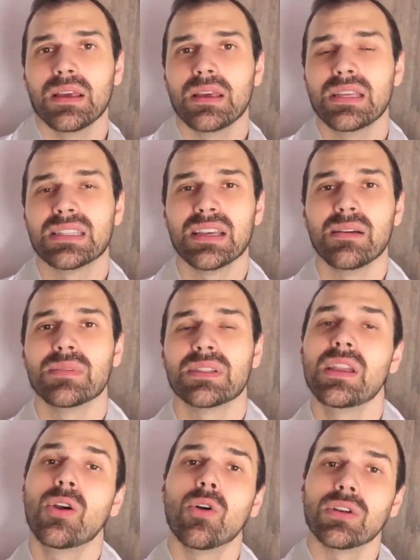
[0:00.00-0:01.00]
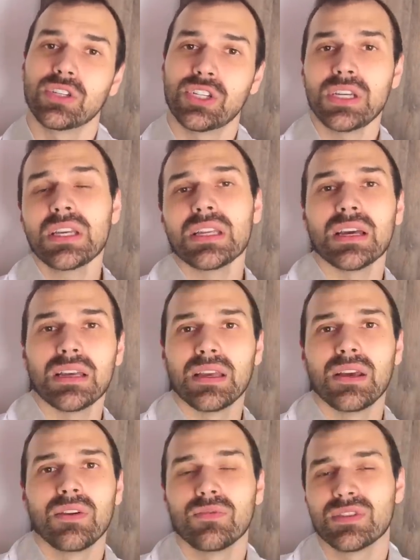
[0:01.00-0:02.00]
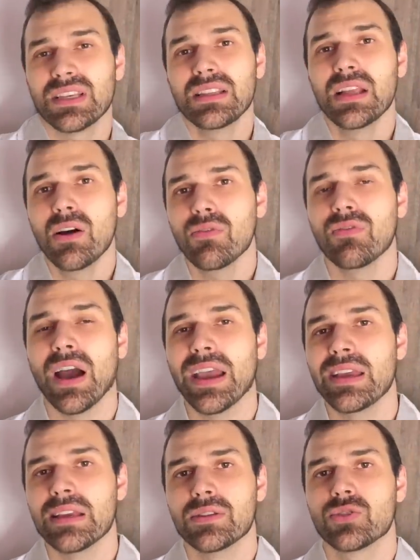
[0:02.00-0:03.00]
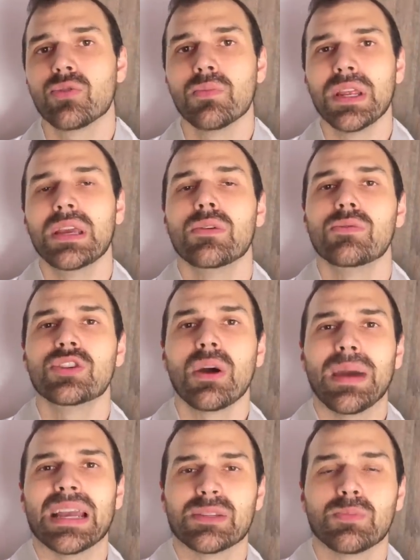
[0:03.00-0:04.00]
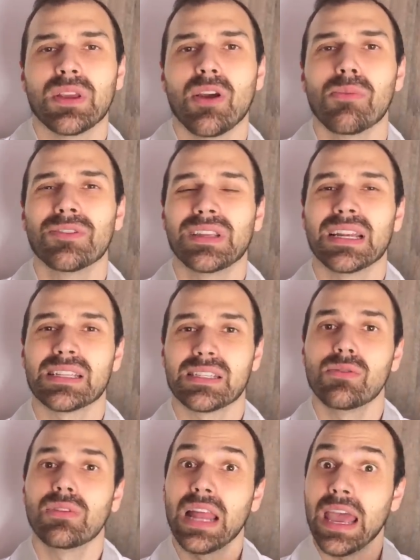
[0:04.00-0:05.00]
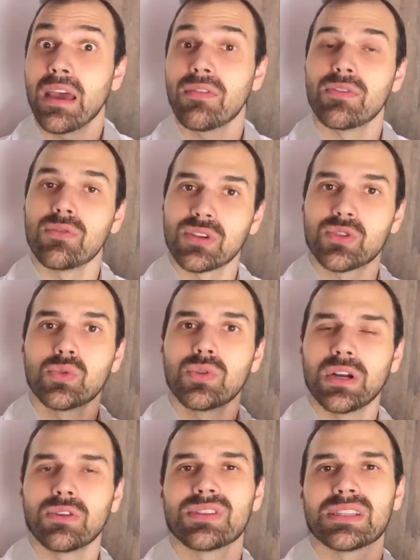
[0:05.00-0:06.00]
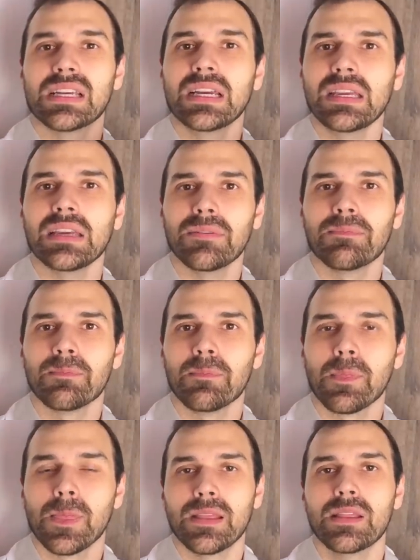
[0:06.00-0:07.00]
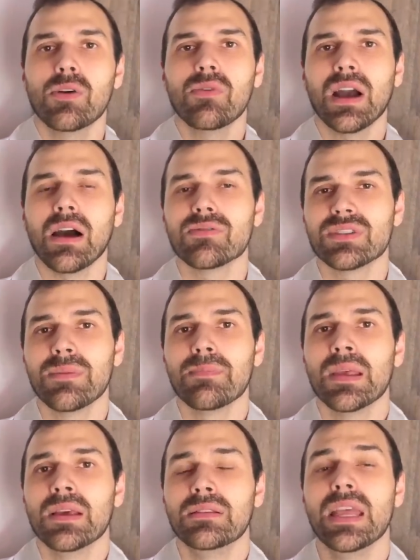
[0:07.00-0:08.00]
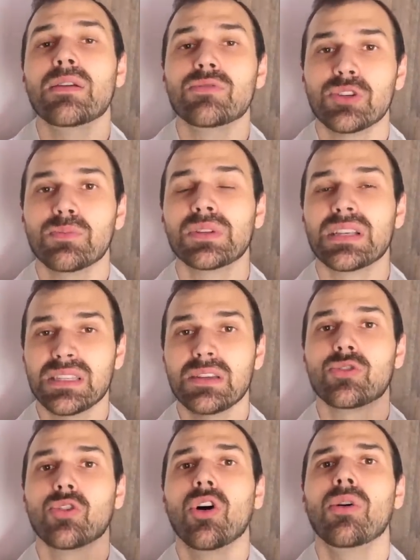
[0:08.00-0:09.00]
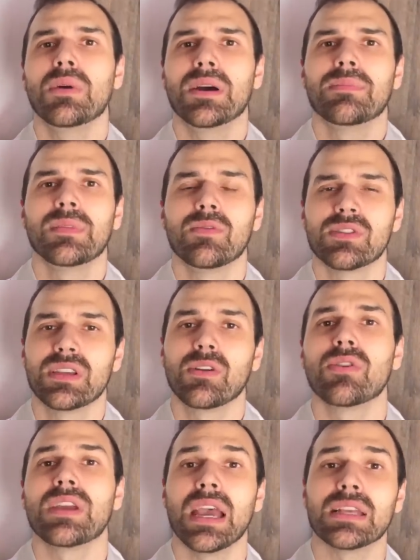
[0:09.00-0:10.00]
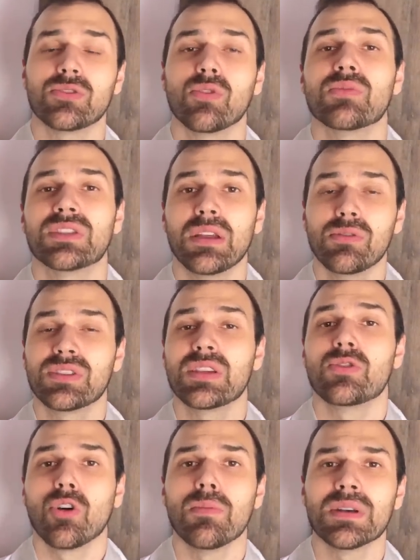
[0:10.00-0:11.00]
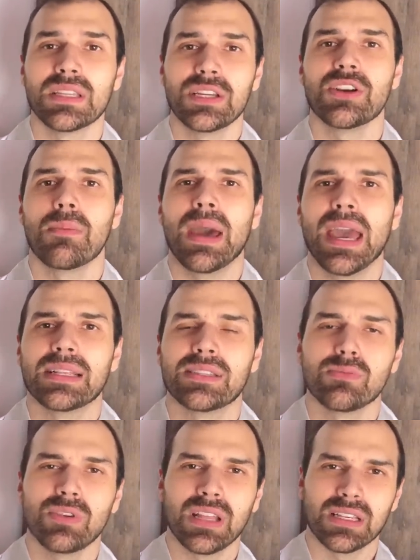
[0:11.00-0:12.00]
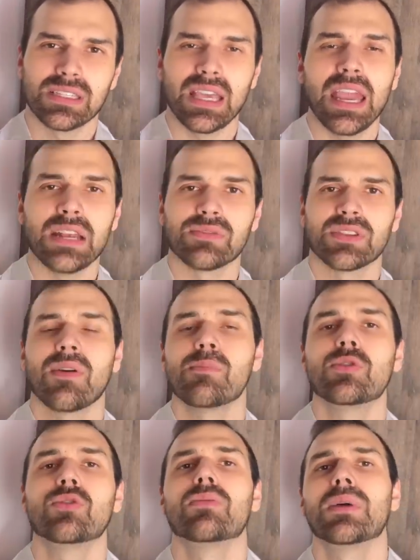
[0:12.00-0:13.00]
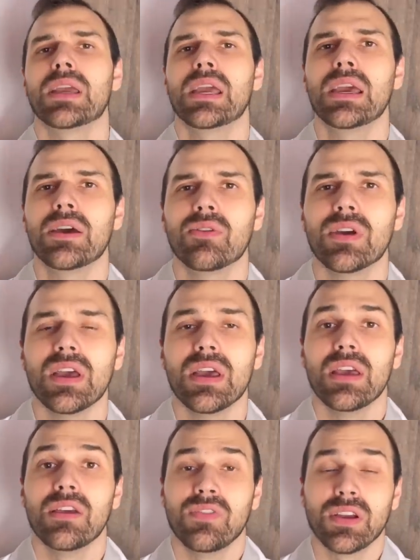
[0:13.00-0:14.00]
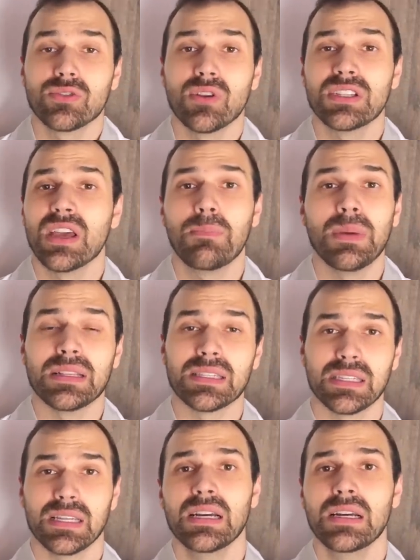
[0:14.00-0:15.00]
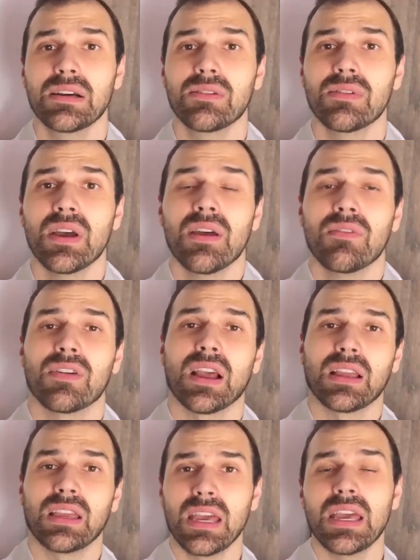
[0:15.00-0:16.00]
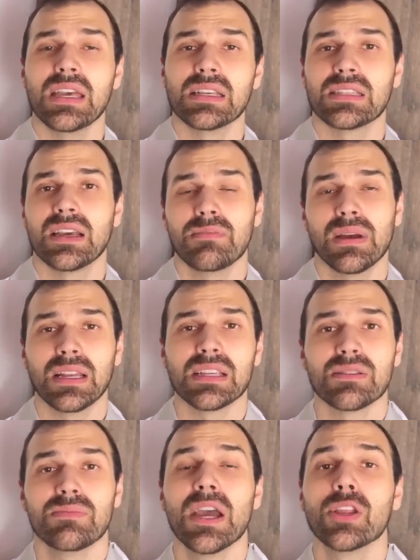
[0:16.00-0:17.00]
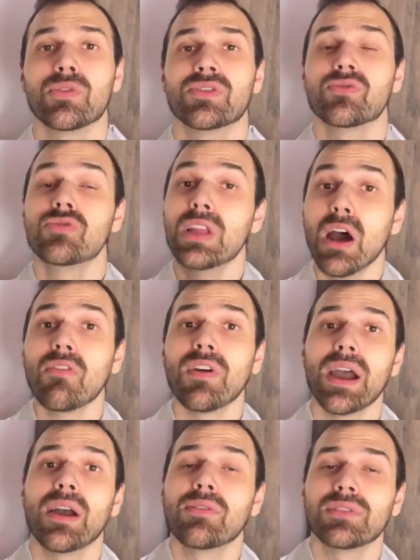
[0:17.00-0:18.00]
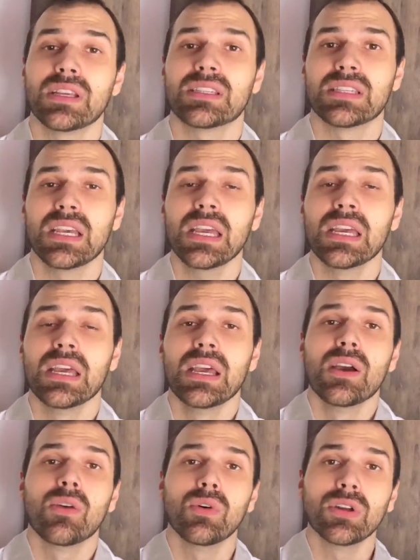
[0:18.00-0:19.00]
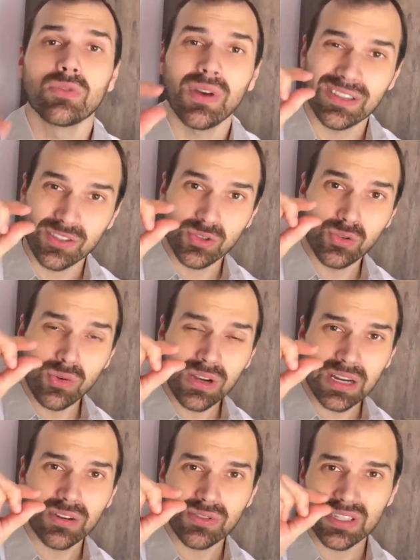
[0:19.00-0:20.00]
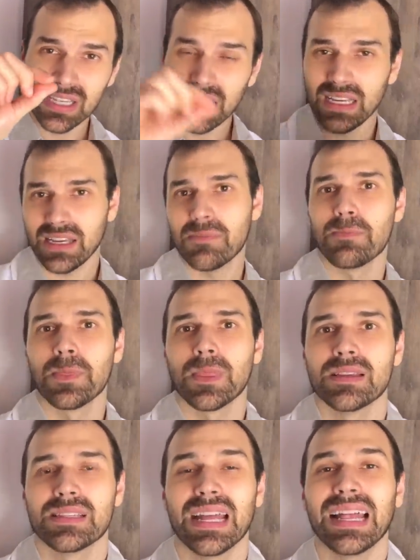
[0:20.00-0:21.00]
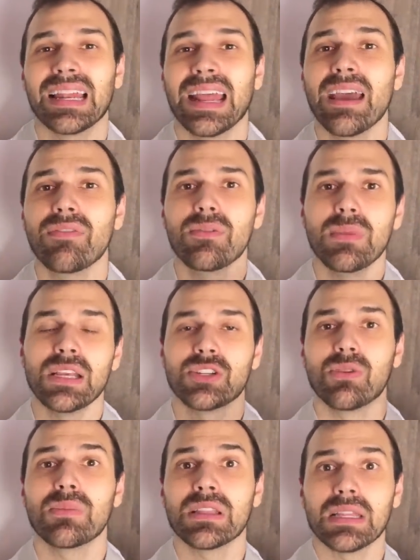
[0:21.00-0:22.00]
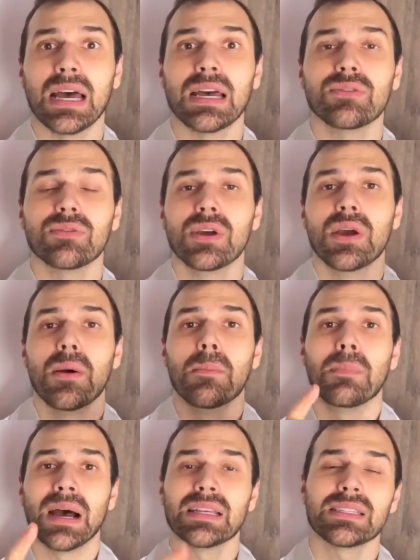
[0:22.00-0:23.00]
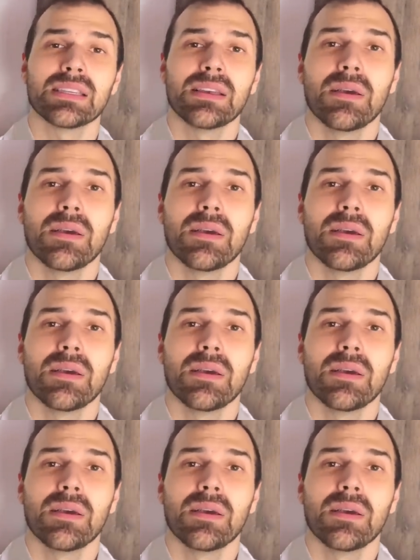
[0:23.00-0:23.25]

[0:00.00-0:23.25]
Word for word: exames de rotina, você não vai descobrir o diabetes, porque é uma alteração leve no açúcar no sangue não causa nenhum tipo de sintoma que você conhece como sendo sintomas de diabetes, muita sede, você vai muito do banheiro, infecções de repetição, fraqueza, emagrecimento. Isso não vai acontecer quando o açúcar no sangue está levemente aumentado. Mas